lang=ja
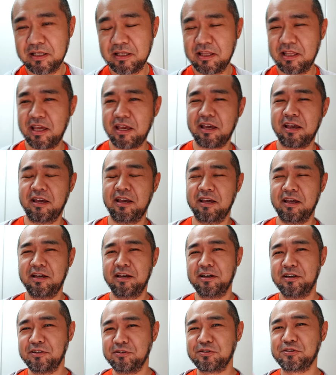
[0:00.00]
いで
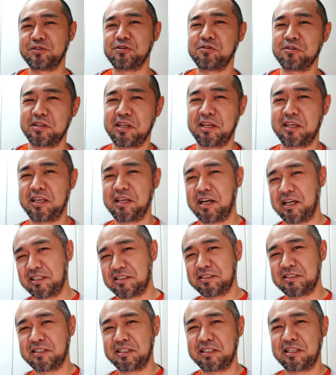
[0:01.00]
後ろにね気が
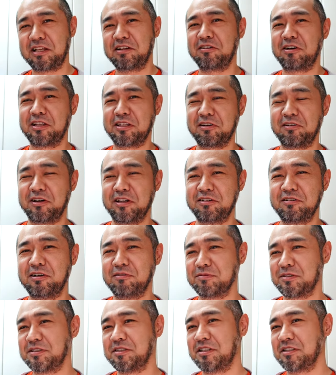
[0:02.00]
ついてる方はいる
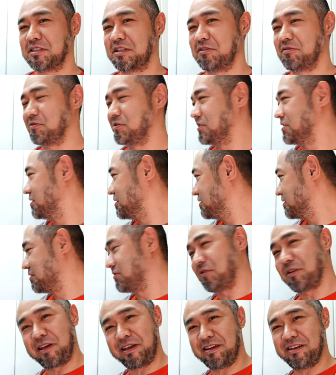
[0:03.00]
かもしれないですけど
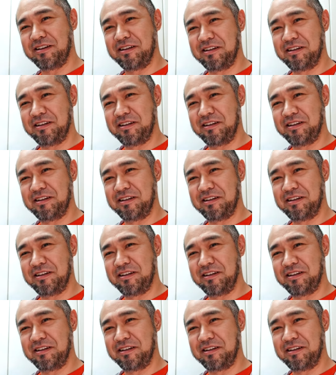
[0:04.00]
これ